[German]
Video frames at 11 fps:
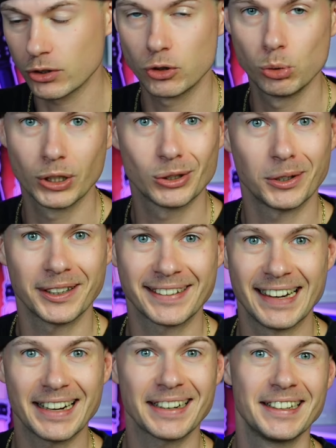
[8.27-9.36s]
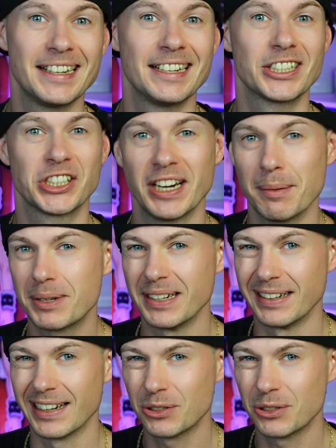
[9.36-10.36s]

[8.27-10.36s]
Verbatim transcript: und suche dort nach Schnäppchen.